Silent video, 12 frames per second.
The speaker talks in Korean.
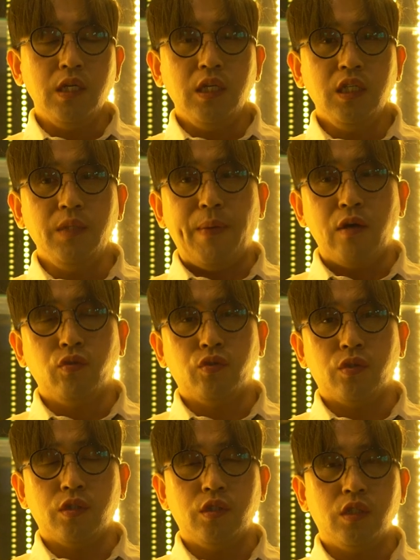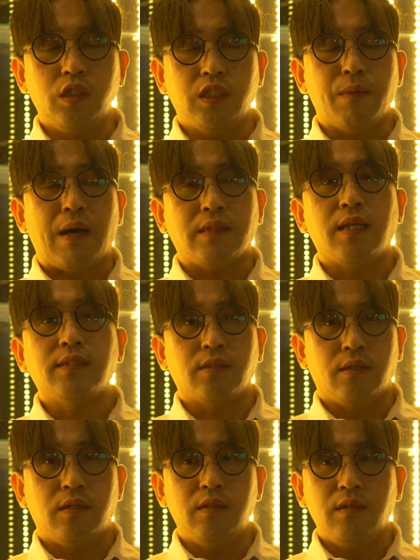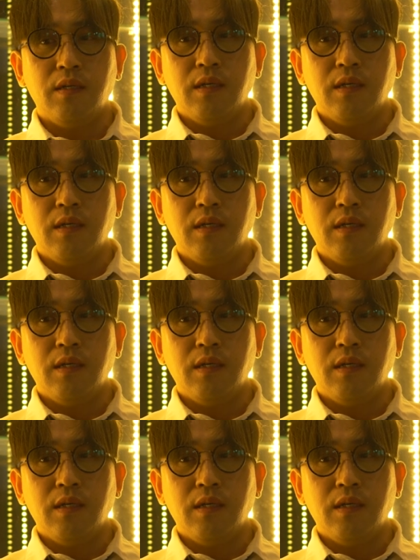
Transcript: 이 배우들을 이제 만나서